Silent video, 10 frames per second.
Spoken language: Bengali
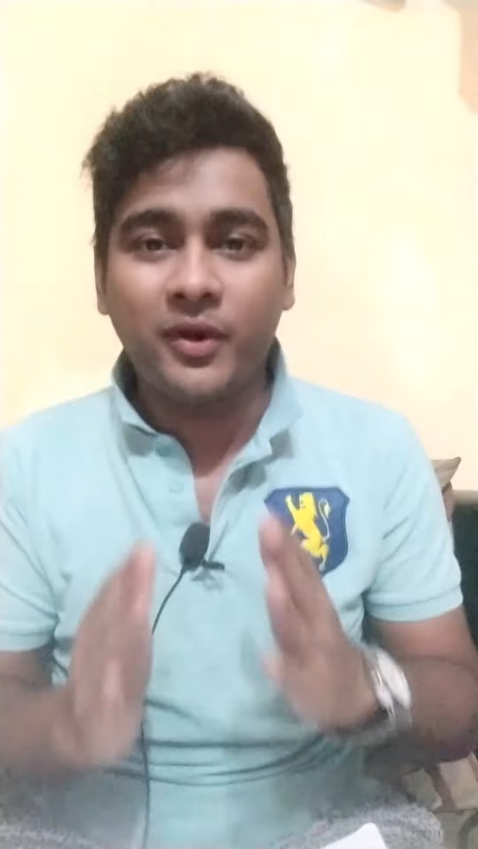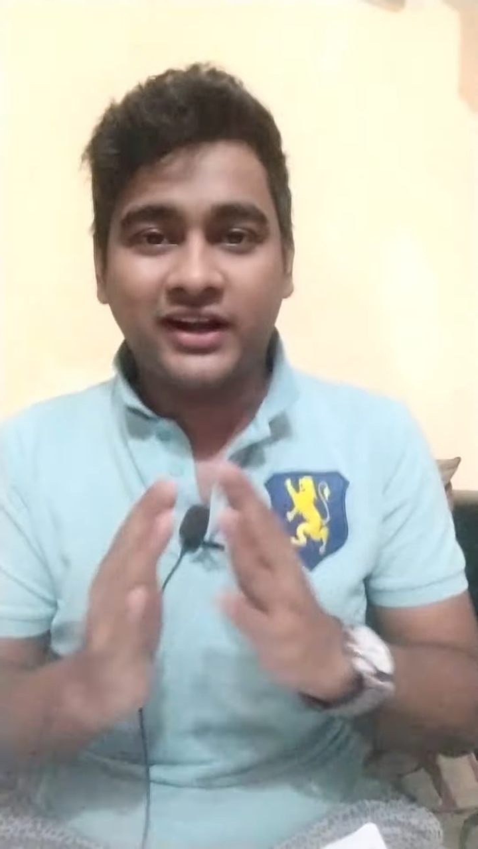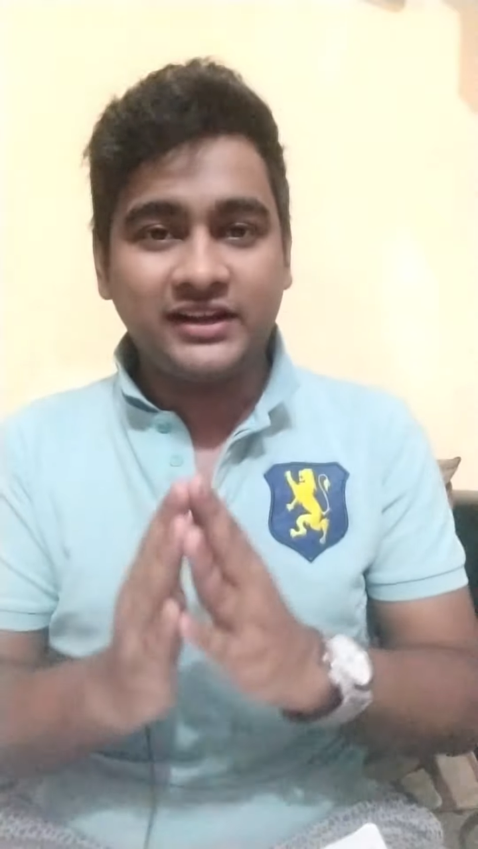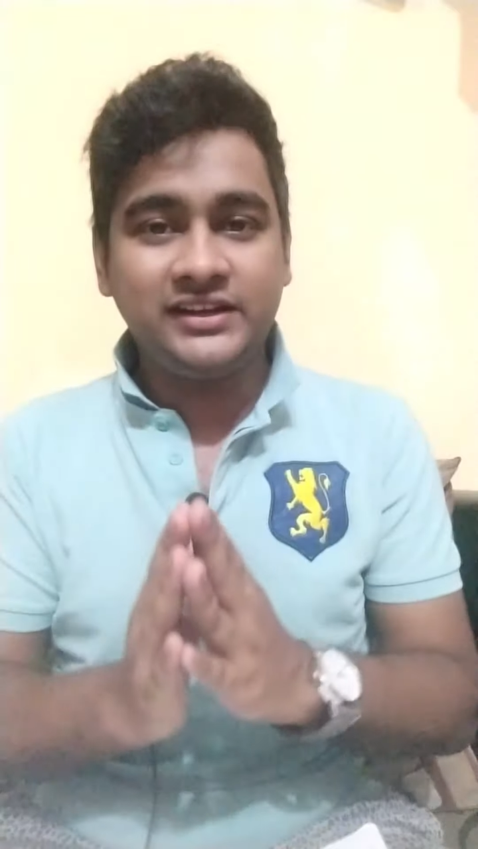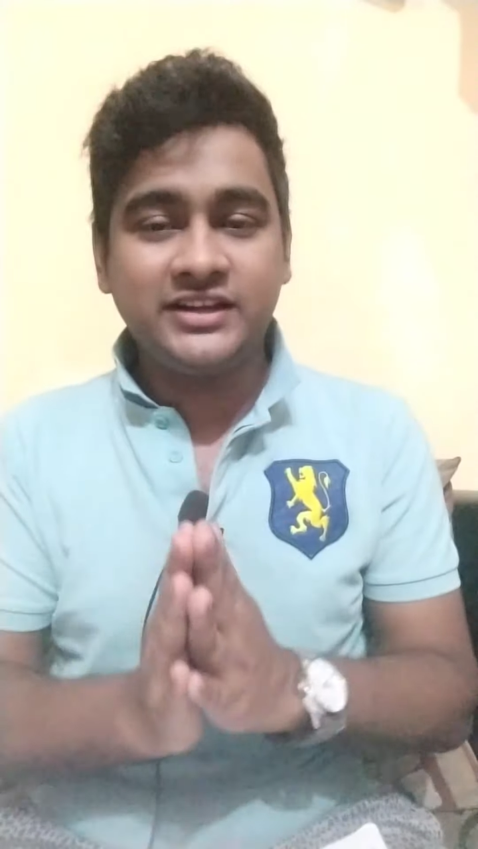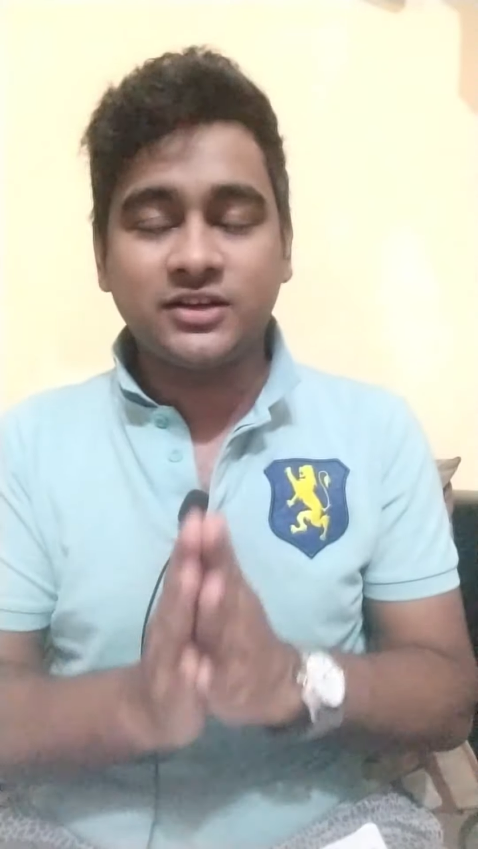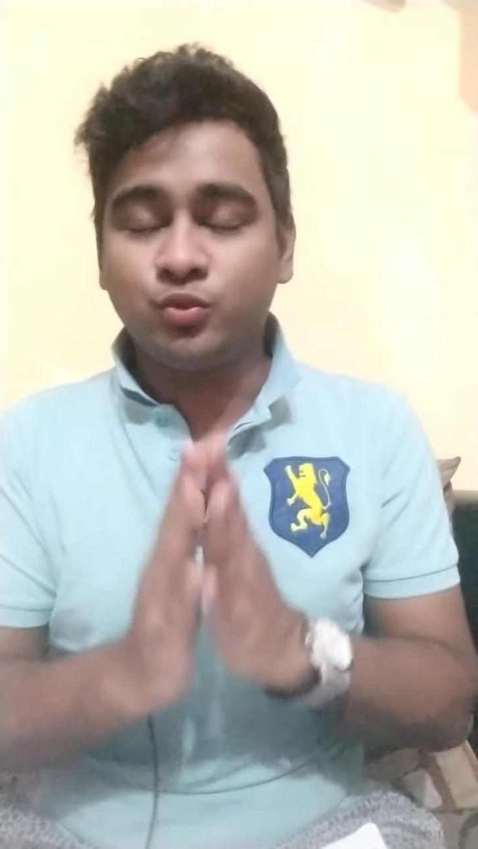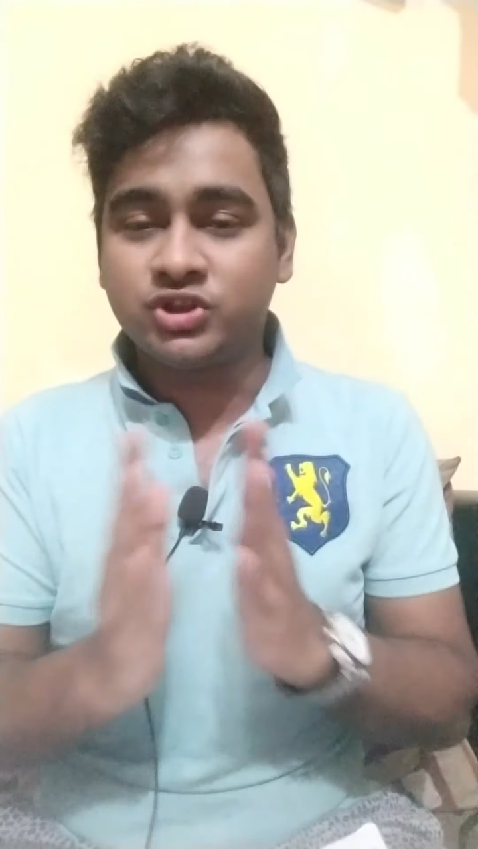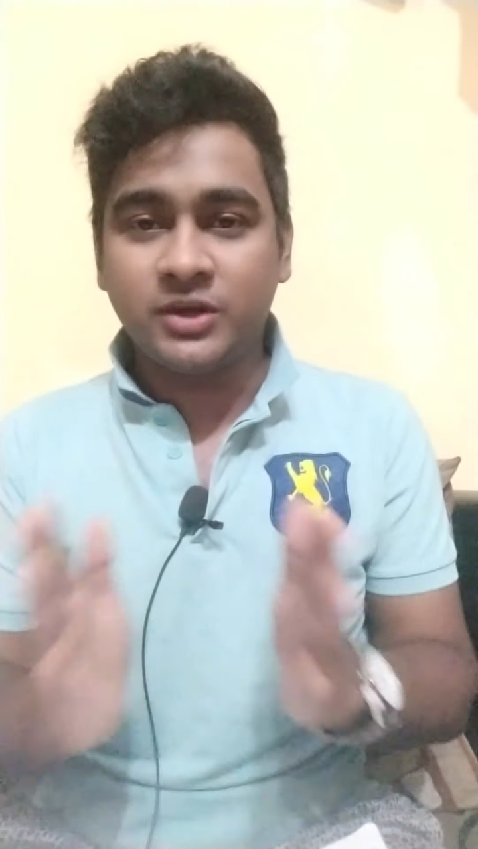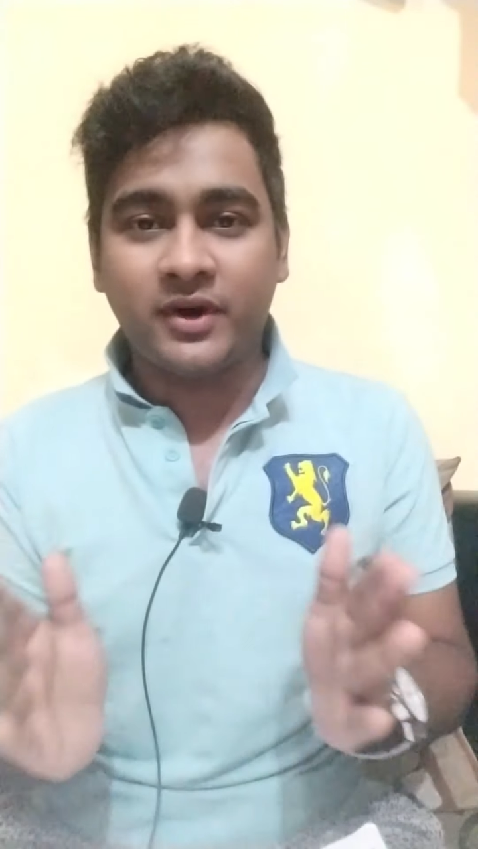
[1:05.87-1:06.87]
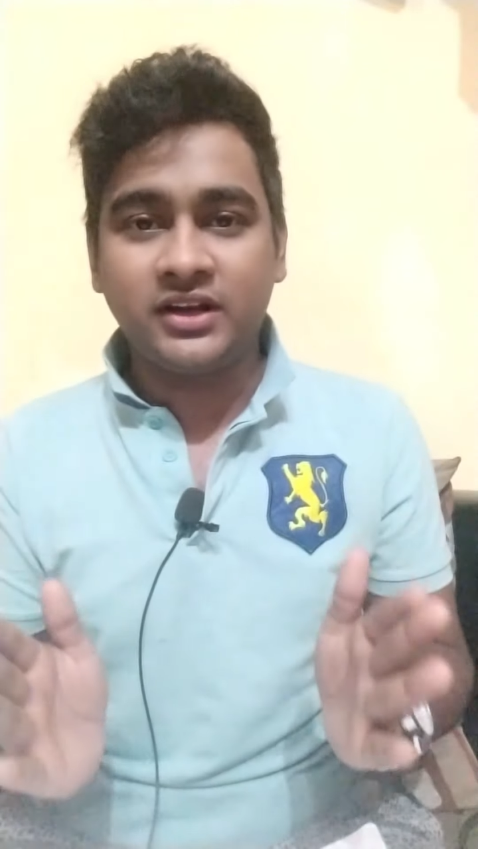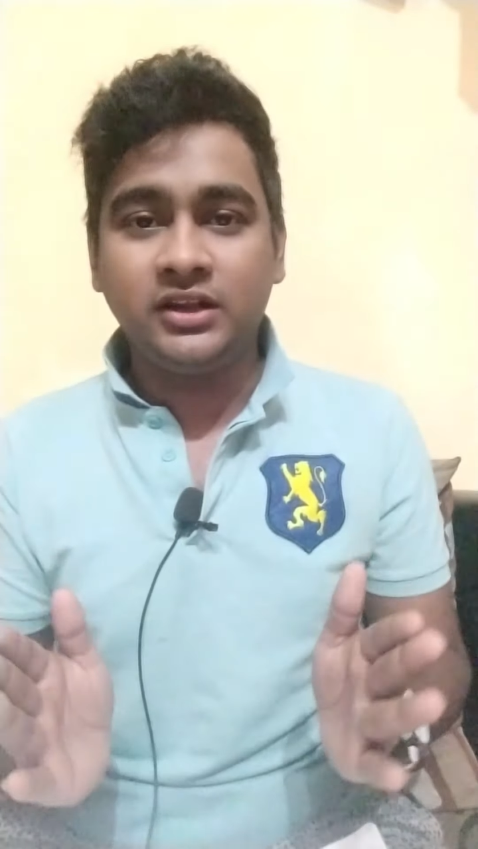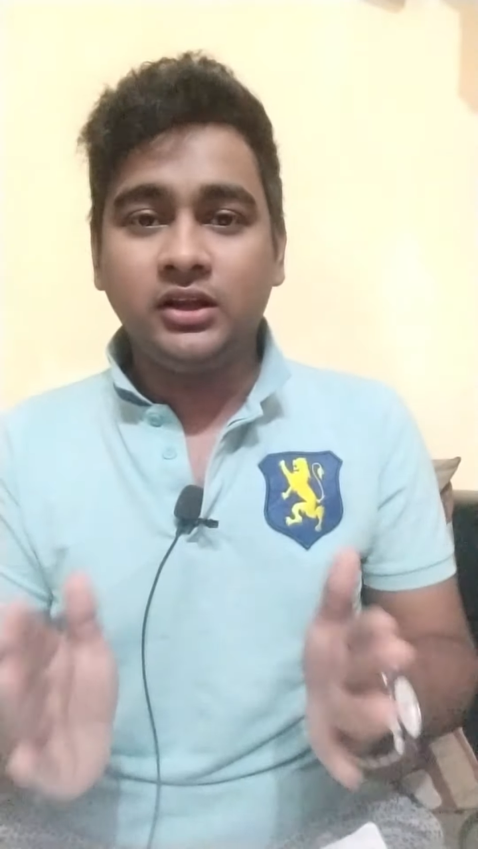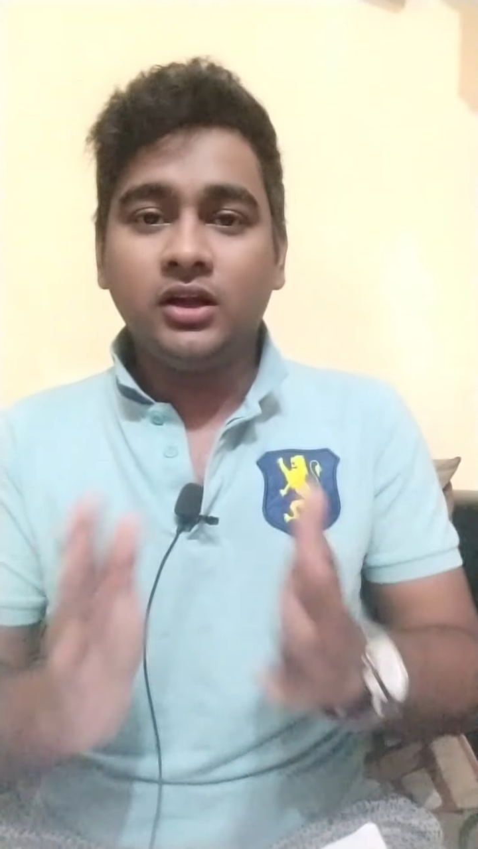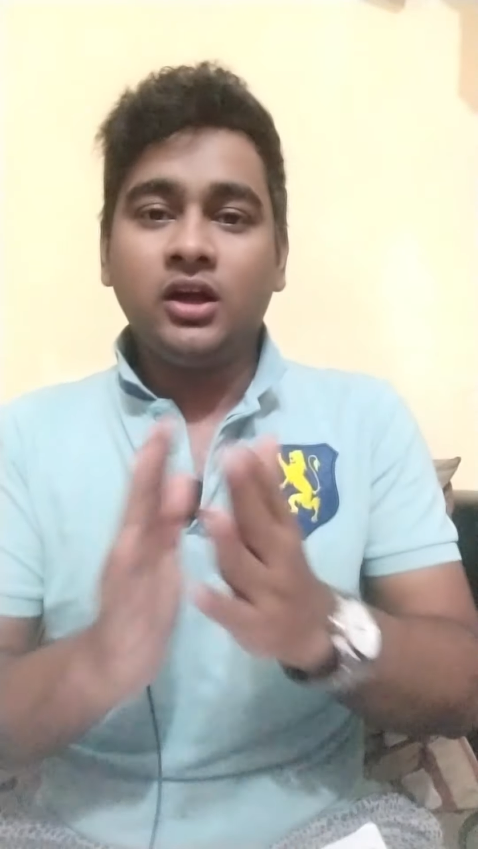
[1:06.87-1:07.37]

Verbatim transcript: ব্যাটিং নিয়েছে বুঝতে পারিনি